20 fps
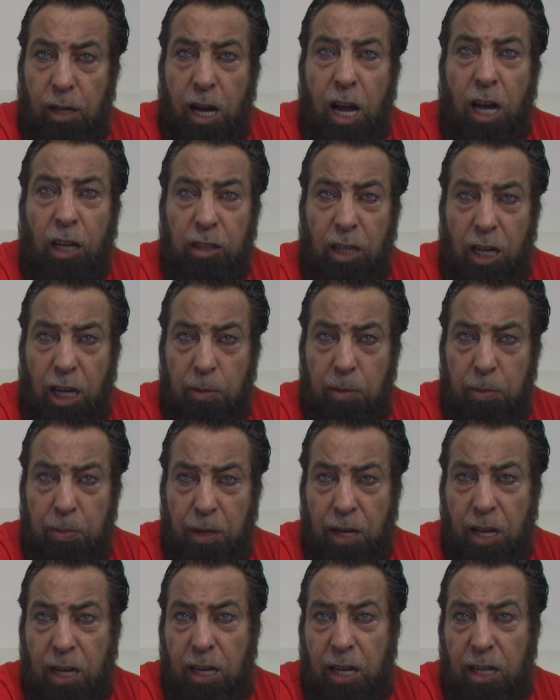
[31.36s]
أحد في
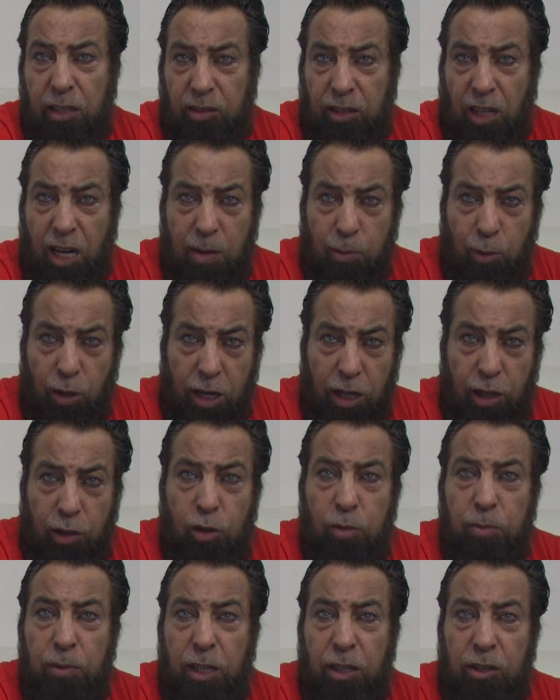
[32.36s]
الله قال السلام
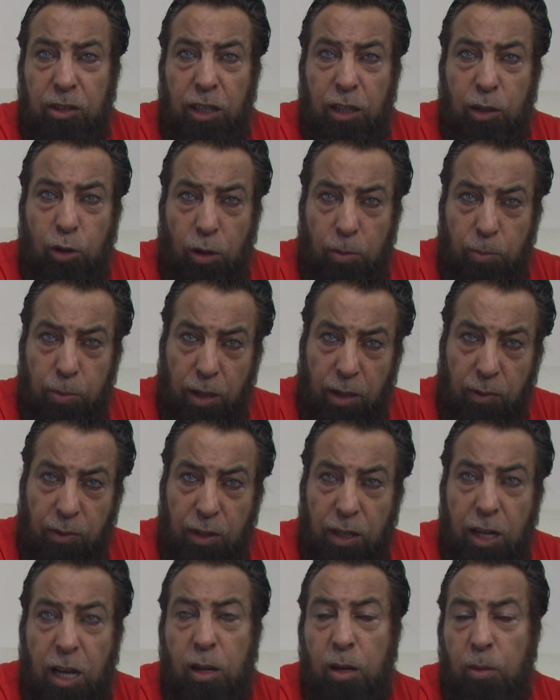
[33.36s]
عليكم يا شيخ أحبك في
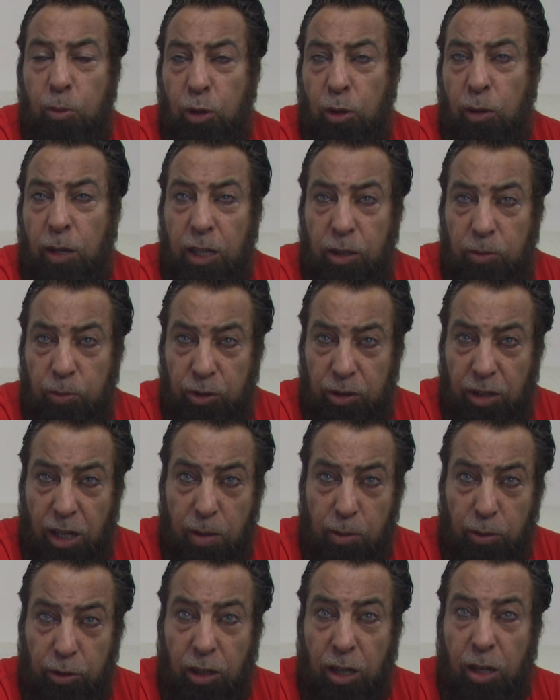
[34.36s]
الله أنا أقول عليكم
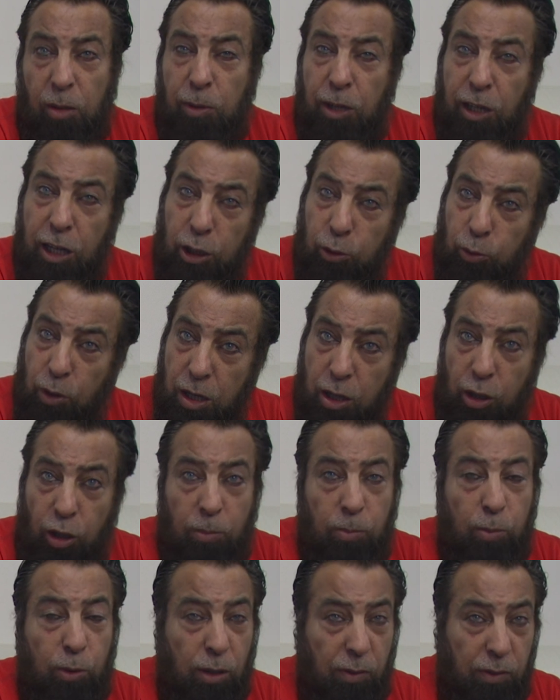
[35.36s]
السلام ورحمة الله وبركاته أنا
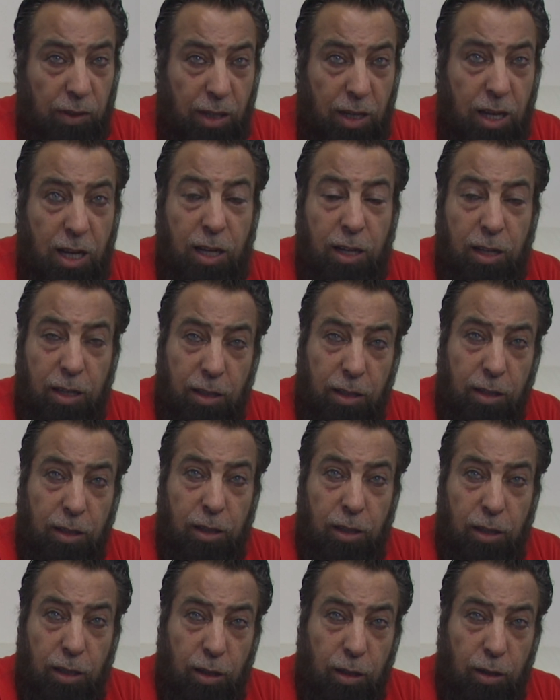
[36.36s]
أحبك في الله
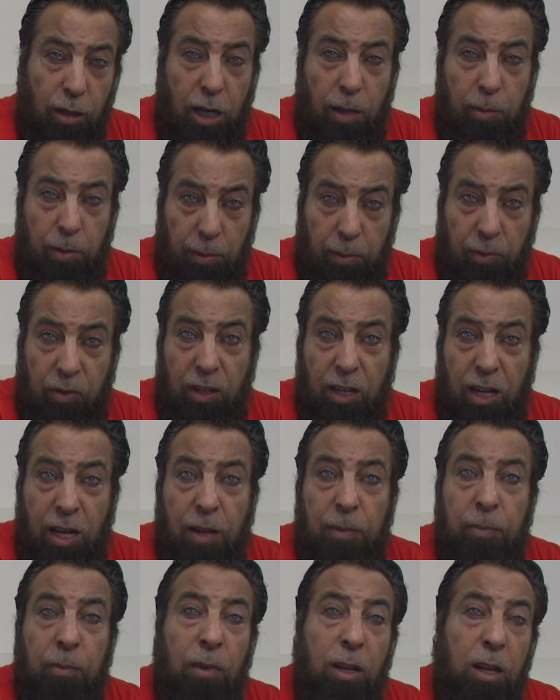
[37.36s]
حبيبي في
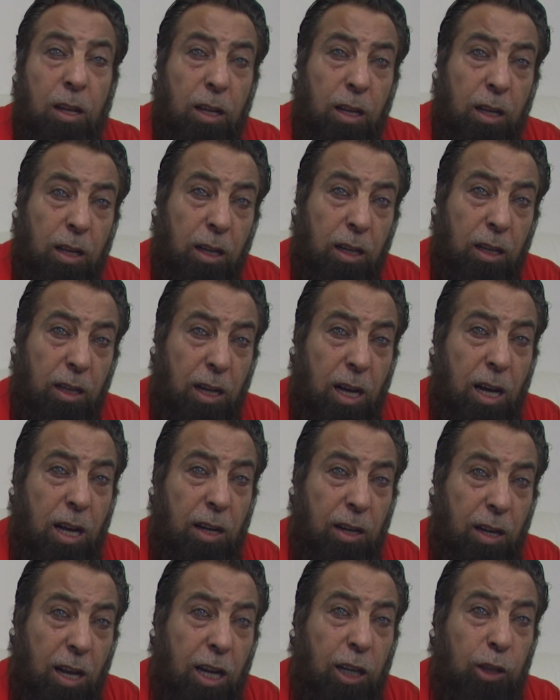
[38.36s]
الله
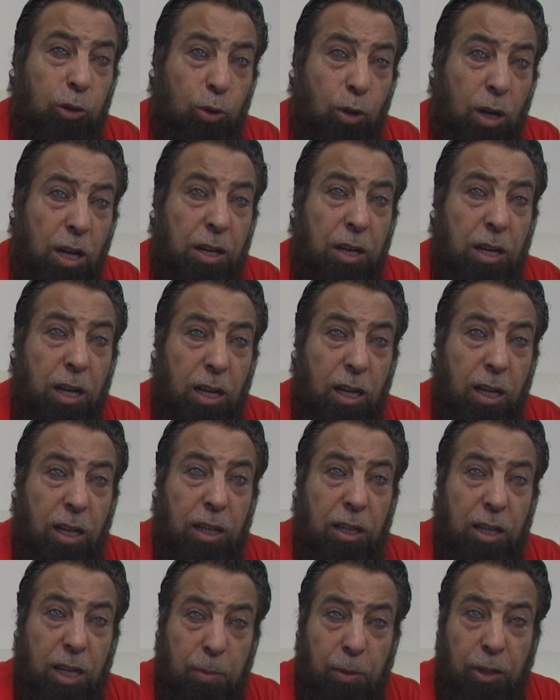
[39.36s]
قال رأيت أنا
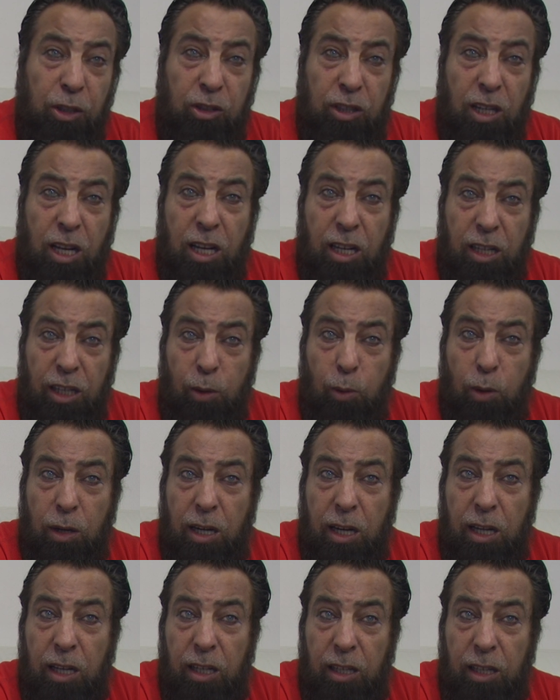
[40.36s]
النبي جاء لي
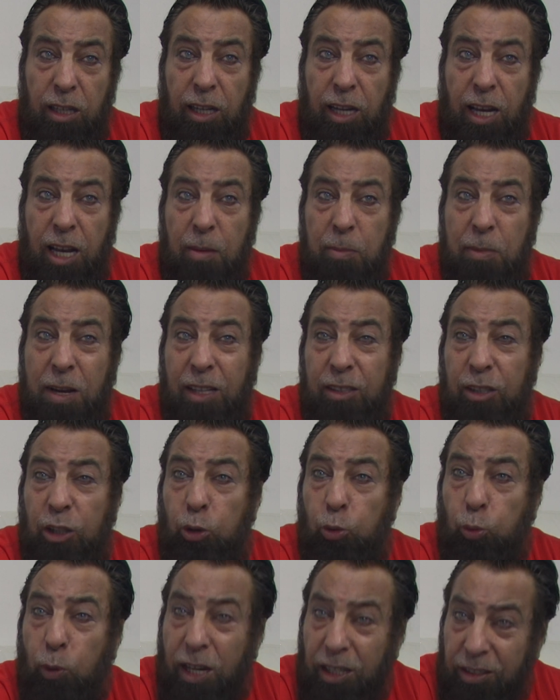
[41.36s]
وقال لي المهدي
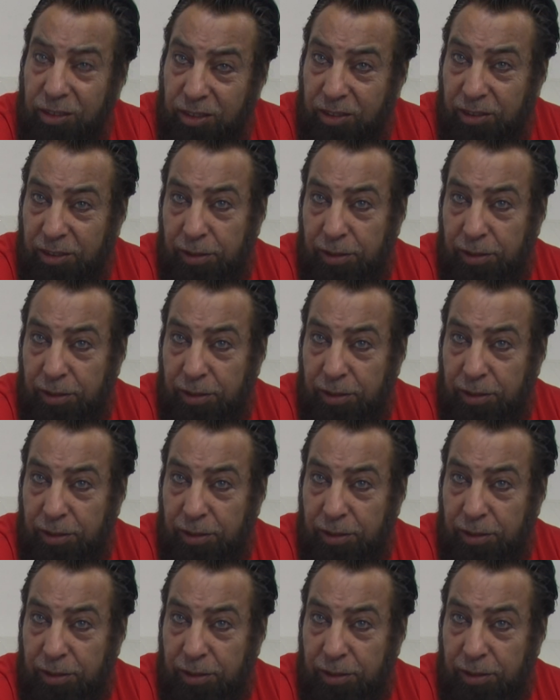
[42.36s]
تولد